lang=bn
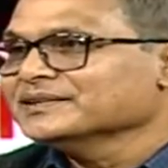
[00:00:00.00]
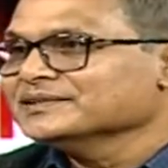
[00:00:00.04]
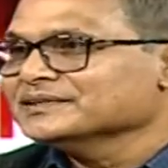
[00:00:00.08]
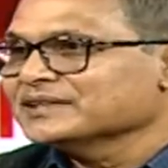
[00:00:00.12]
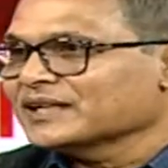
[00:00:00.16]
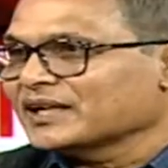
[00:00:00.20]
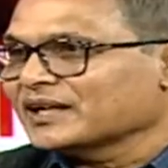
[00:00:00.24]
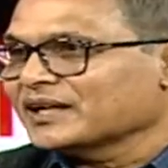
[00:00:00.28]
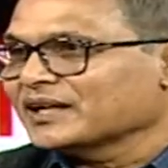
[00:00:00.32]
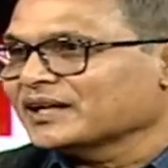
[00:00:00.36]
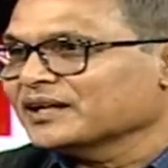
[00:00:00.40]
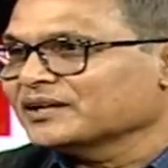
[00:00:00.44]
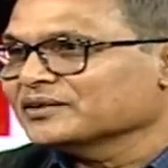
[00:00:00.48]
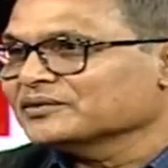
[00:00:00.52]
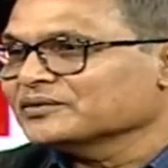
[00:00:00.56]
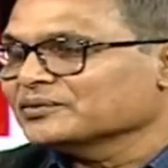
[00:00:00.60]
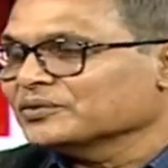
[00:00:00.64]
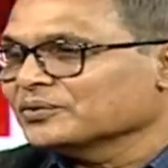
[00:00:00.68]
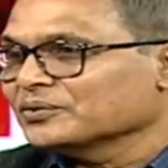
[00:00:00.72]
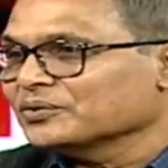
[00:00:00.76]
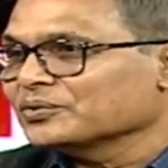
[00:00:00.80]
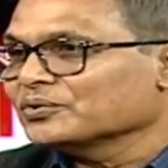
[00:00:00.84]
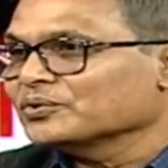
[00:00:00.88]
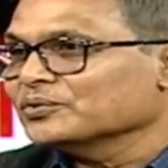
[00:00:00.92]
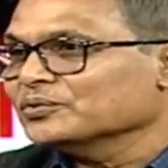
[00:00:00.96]
যারা
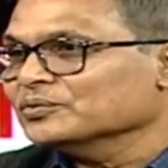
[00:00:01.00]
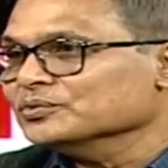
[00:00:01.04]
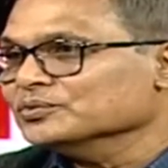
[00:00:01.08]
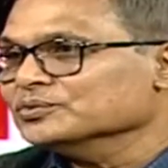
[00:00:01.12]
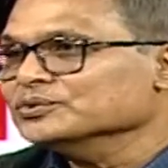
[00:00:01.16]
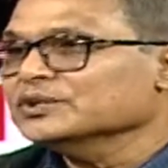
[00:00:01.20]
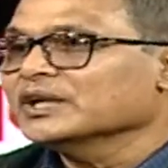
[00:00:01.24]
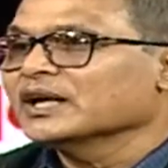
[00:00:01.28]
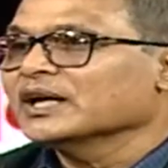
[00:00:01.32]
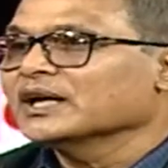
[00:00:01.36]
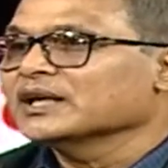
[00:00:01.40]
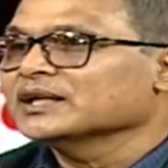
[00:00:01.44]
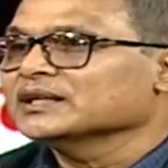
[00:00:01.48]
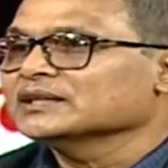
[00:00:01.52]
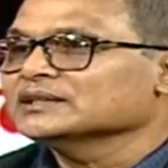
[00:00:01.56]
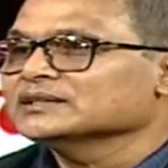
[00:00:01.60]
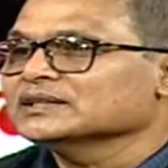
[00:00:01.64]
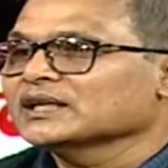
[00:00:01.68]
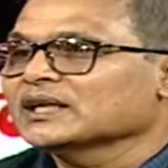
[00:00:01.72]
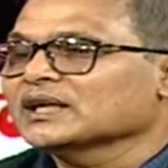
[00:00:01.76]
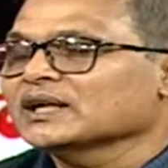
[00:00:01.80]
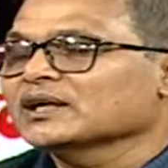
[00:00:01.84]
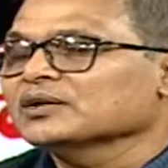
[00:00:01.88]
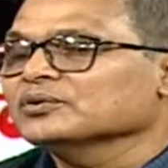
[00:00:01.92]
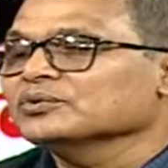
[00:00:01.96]
ওরকম উদার
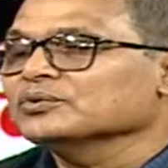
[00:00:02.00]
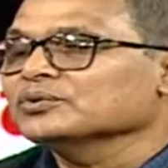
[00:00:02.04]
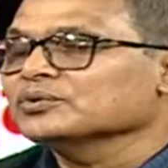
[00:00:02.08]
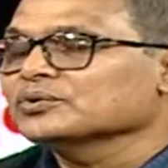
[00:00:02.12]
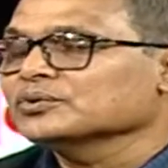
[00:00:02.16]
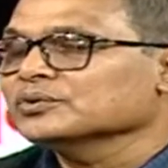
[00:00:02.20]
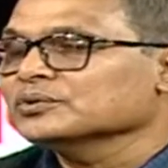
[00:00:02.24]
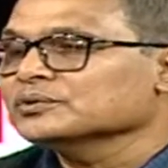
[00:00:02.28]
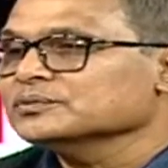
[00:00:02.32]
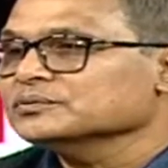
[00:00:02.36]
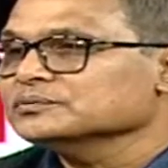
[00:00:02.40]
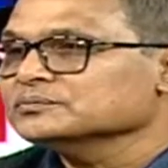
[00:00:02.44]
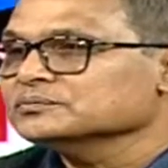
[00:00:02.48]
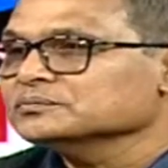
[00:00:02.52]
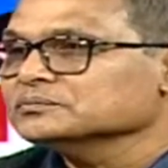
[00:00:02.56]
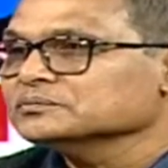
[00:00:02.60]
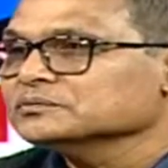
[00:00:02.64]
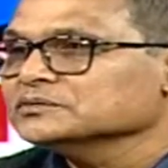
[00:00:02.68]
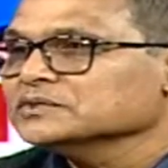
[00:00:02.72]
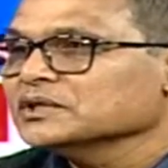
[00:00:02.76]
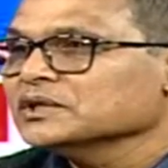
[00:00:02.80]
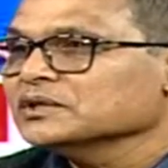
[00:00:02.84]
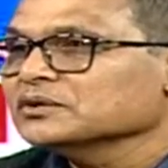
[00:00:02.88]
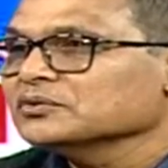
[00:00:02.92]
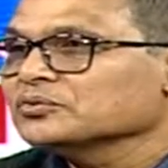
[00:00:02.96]
যারা ওরকম
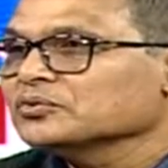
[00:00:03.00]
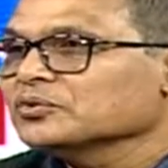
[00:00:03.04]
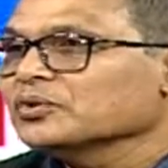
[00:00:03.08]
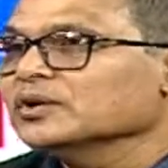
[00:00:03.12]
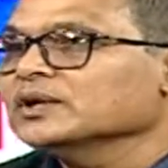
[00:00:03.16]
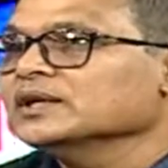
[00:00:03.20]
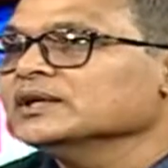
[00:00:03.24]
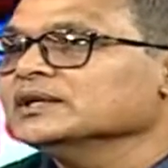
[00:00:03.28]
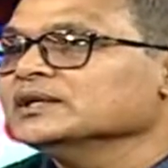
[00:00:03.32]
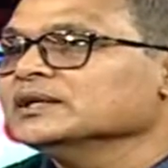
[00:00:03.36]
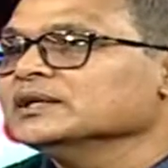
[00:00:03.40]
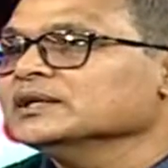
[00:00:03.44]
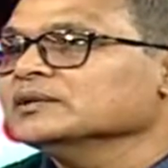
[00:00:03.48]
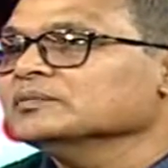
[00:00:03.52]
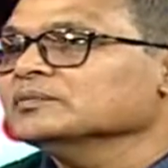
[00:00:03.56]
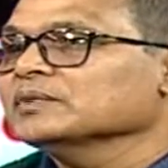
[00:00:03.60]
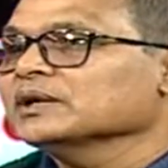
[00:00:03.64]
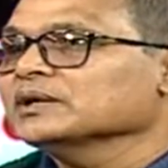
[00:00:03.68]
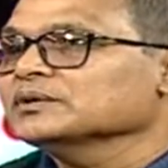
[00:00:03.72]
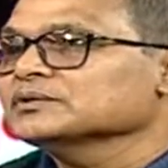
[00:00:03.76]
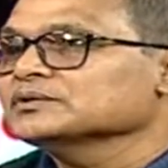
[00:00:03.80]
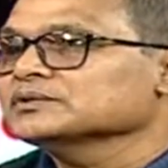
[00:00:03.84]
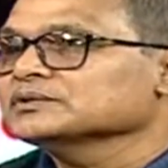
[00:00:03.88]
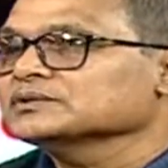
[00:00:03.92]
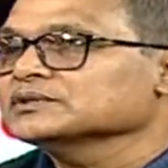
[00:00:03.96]
কোয়ালিটির
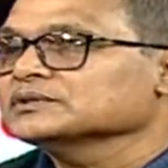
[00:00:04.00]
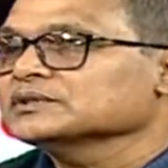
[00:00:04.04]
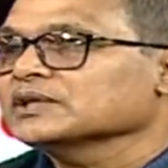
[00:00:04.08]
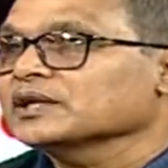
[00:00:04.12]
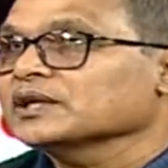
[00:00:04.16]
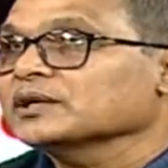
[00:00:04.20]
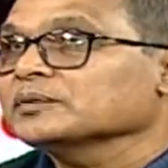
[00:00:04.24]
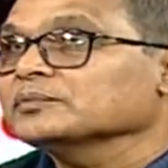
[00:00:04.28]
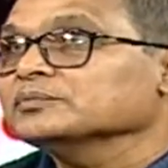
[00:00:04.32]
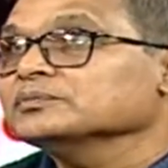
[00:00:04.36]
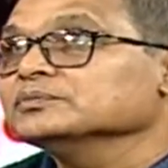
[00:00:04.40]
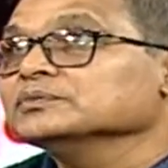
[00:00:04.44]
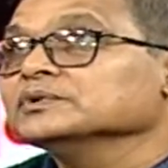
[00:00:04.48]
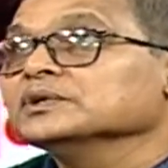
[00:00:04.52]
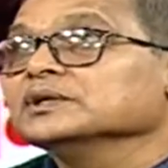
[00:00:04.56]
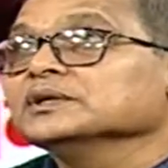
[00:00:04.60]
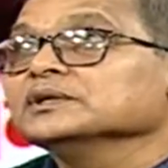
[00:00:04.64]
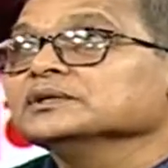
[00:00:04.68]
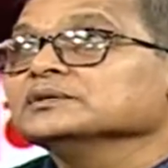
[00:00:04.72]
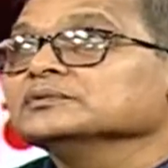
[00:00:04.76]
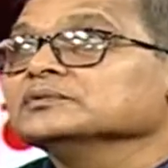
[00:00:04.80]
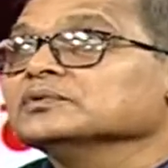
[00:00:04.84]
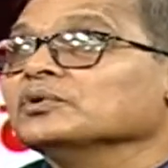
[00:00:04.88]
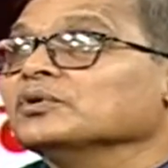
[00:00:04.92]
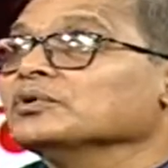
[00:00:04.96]
মানুষ যারা
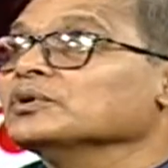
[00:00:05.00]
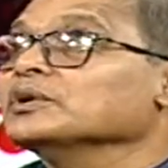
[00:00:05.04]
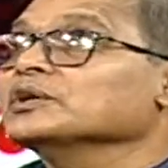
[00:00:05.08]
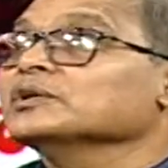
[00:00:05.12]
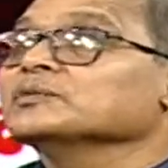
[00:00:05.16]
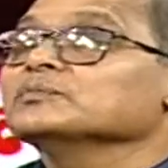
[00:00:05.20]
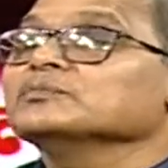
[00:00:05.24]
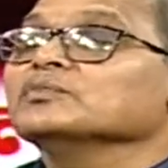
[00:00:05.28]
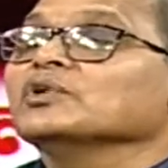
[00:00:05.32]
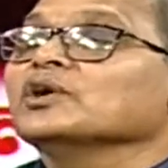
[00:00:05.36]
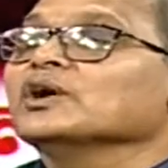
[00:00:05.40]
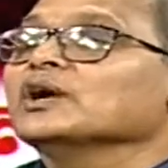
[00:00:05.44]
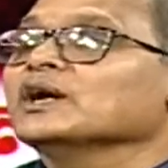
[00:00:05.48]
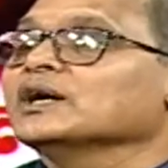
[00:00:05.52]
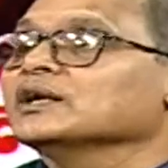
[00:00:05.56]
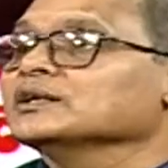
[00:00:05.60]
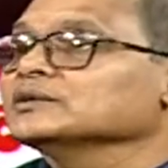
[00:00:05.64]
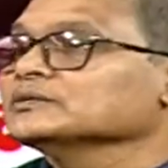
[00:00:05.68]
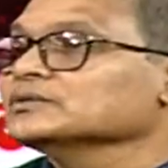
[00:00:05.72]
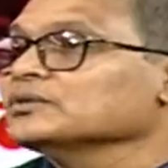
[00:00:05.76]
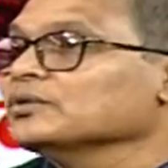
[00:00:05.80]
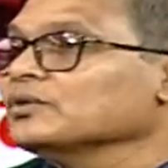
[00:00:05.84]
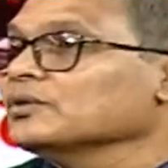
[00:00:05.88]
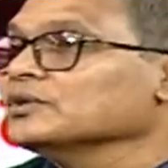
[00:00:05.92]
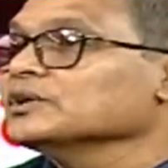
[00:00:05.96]
অনেক মহান
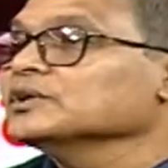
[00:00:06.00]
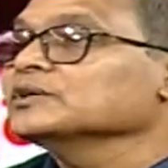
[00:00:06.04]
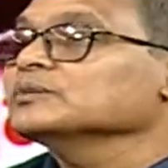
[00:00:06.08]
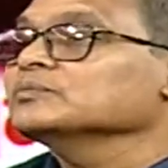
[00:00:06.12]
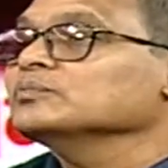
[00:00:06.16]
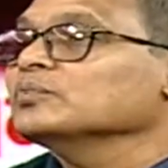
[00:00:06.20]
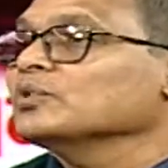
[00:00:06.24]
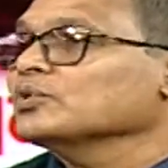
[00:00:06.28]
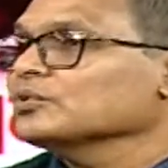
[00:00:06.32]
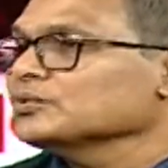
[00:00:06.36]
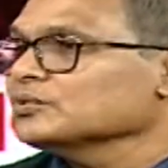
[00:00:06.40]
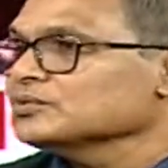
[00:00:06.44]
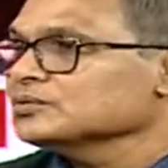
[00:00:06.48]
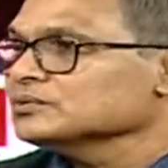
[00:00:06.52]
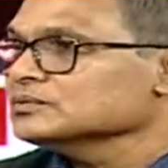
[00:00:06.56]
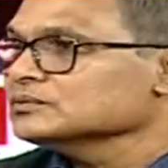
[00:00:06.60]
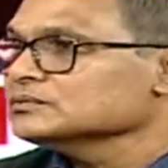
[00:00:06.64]
অনেক বড়